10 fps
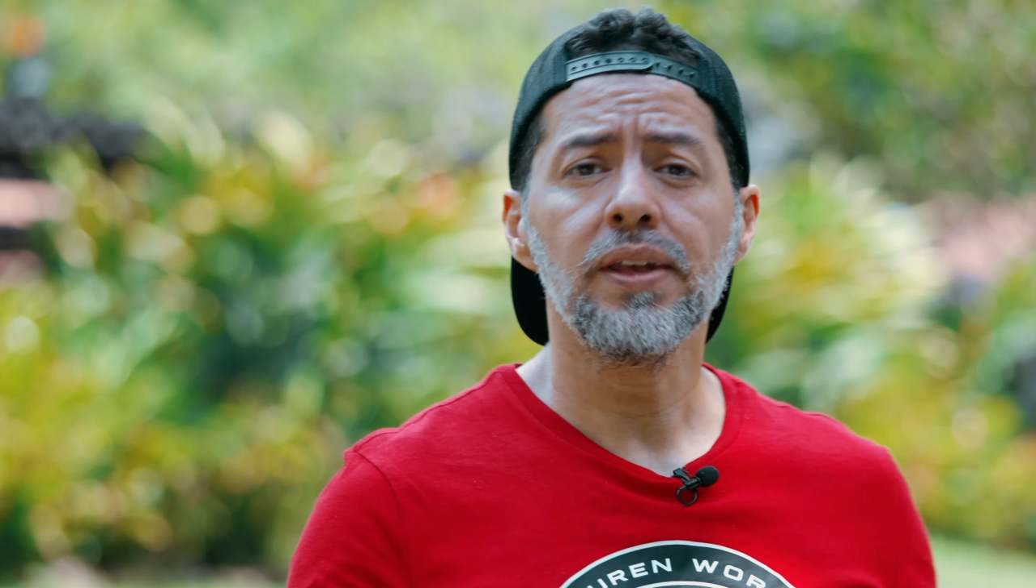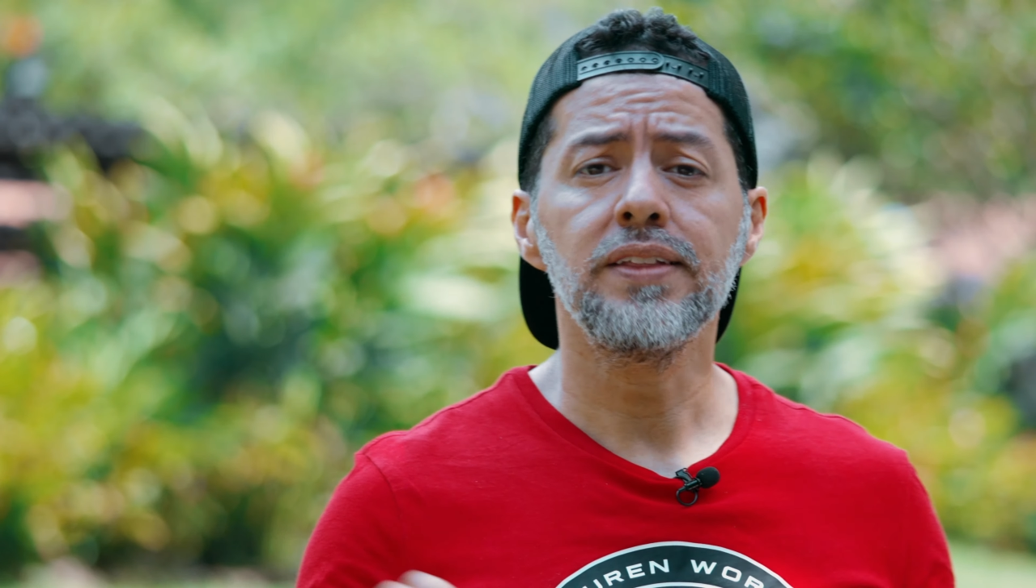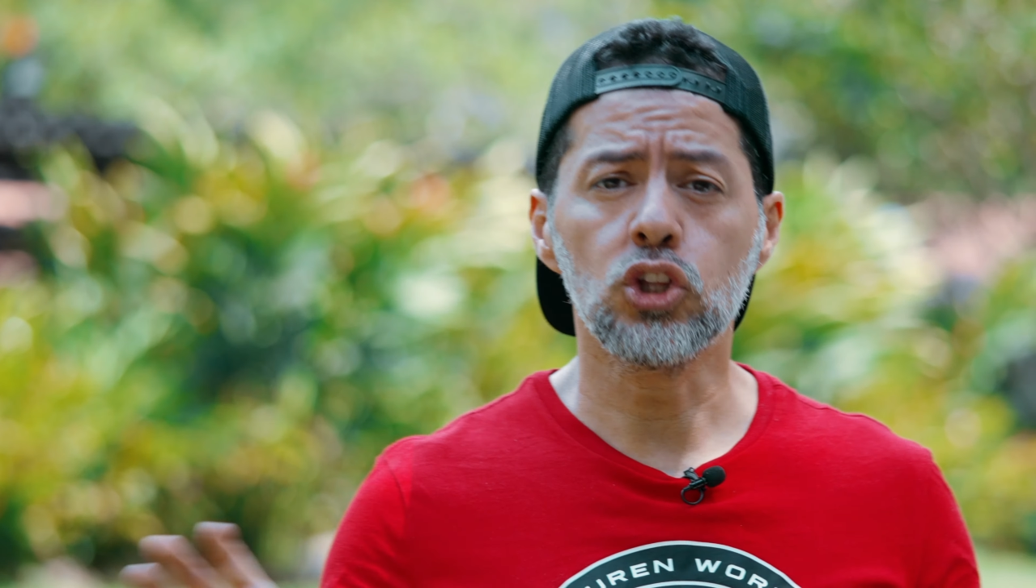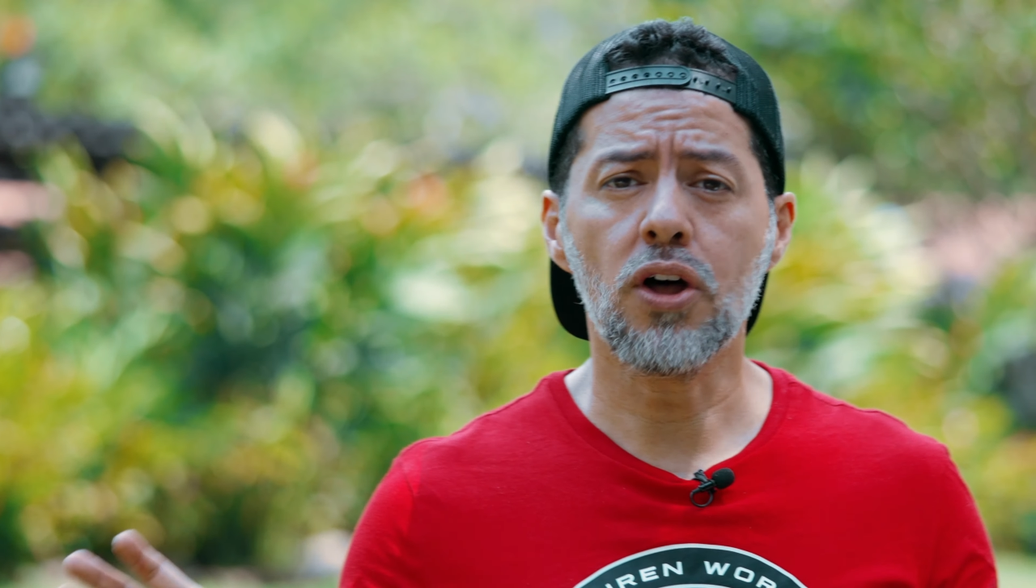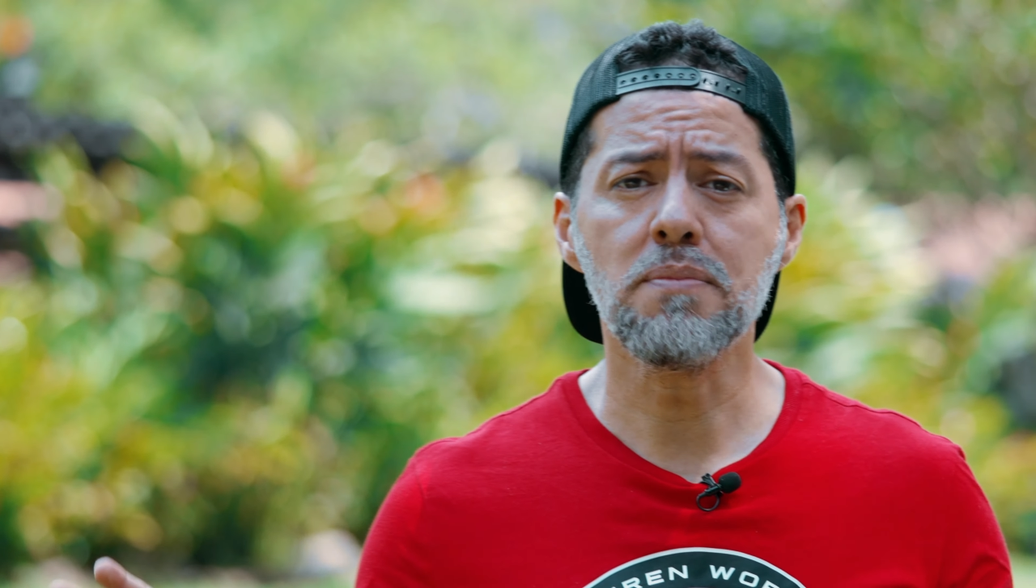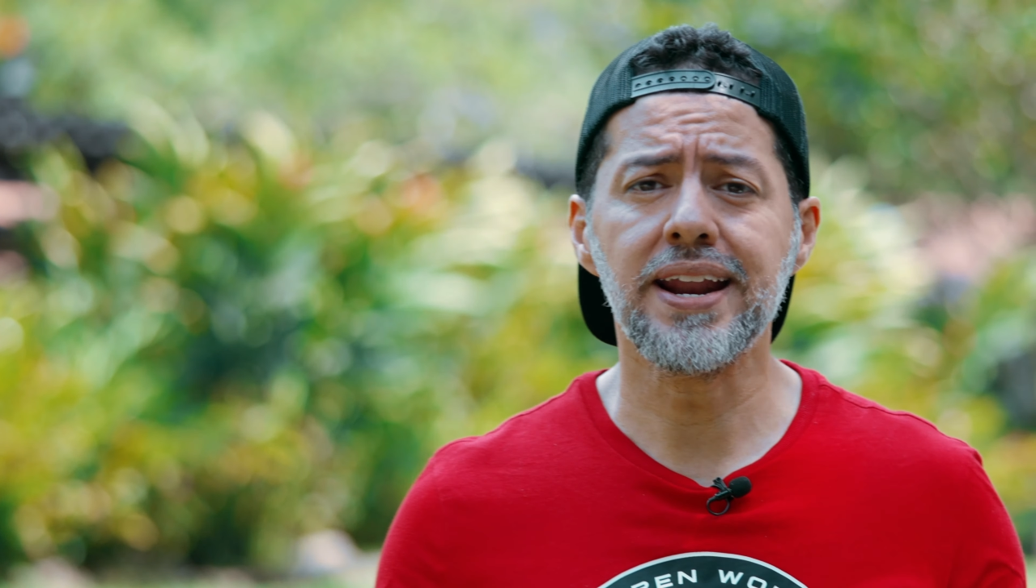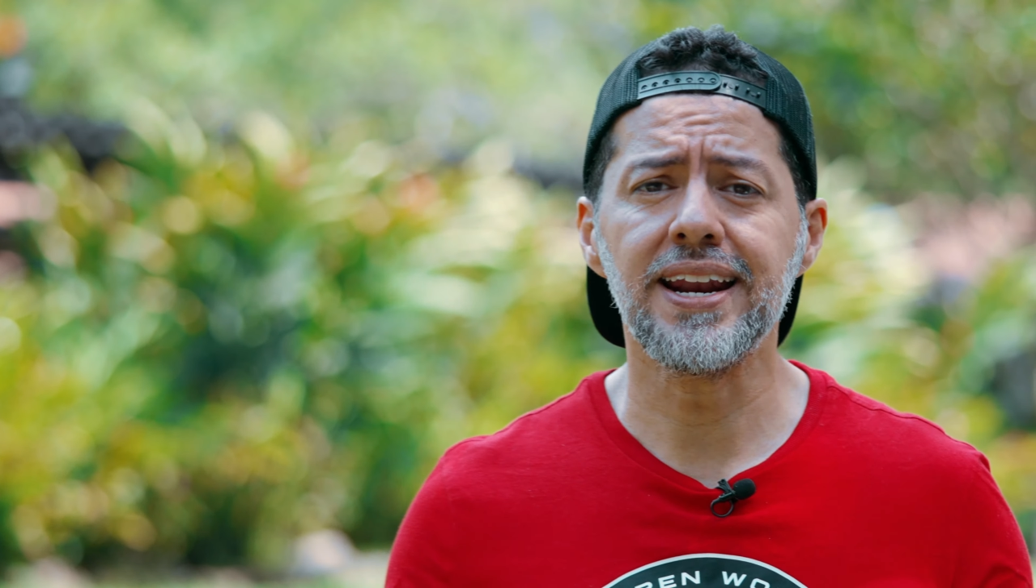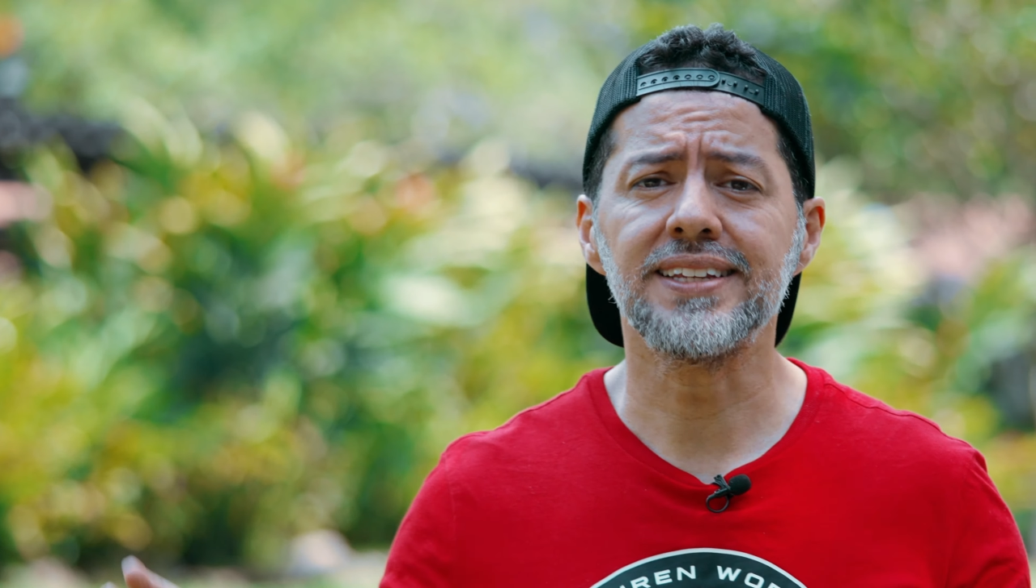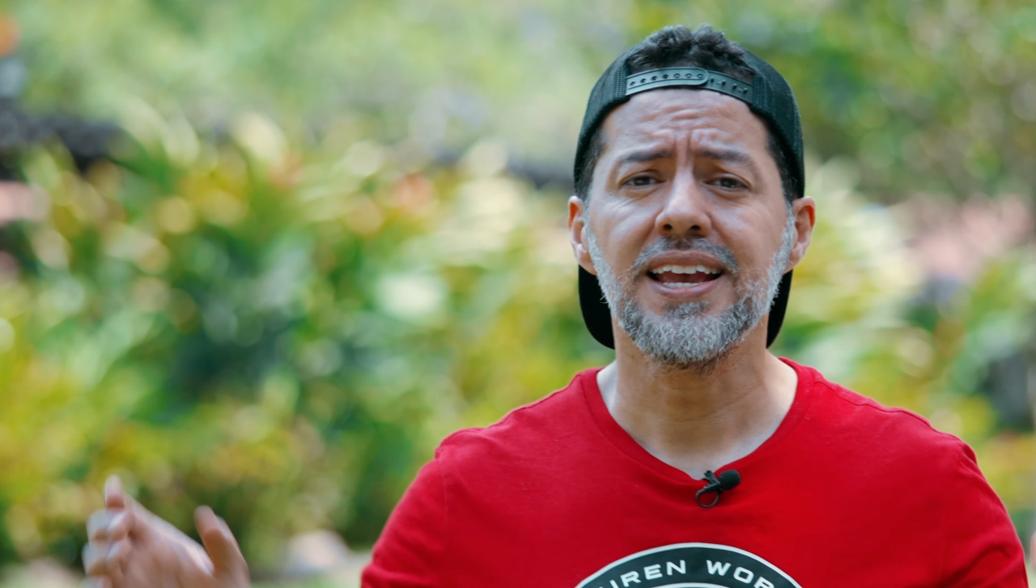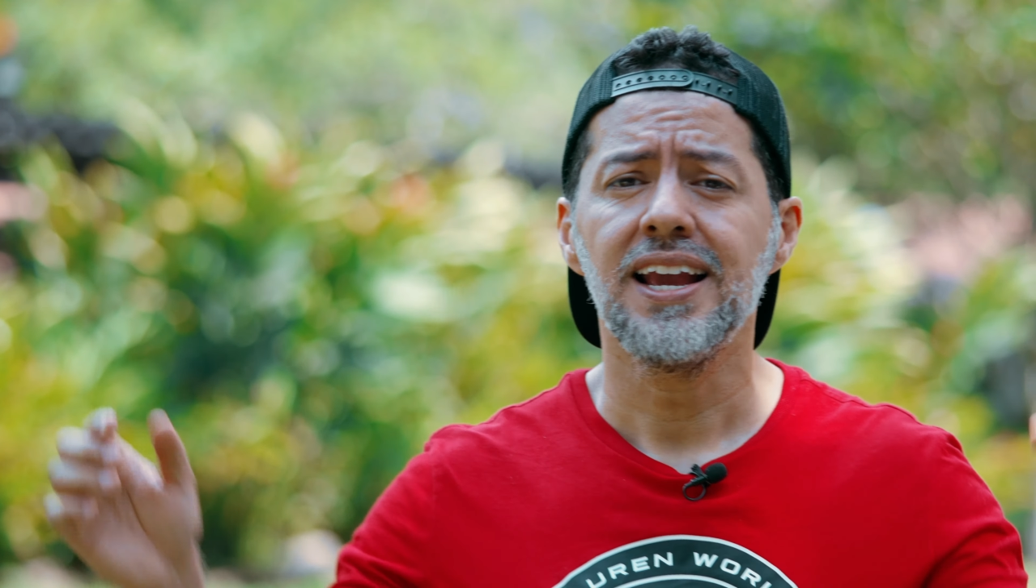De todas
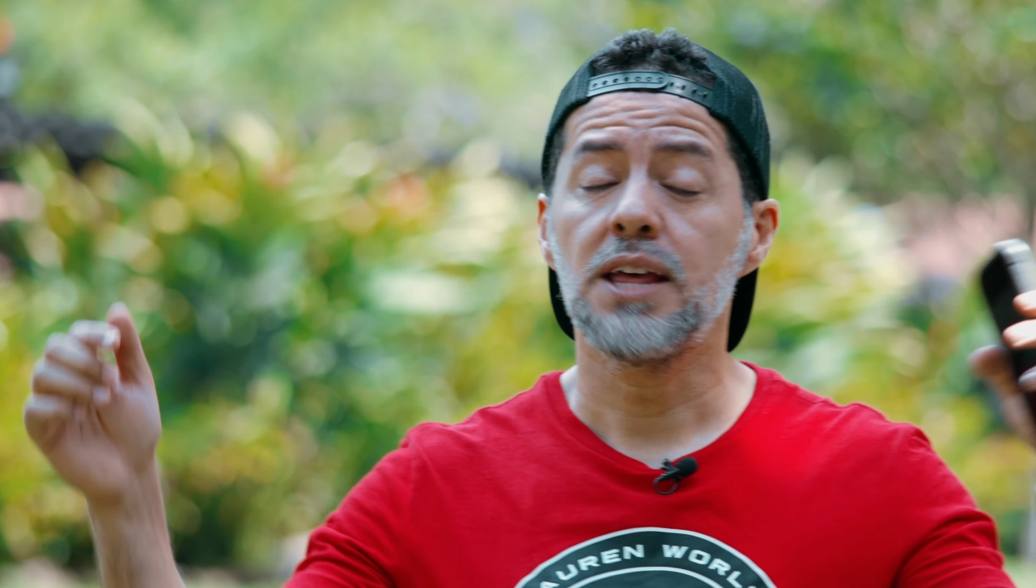maneras,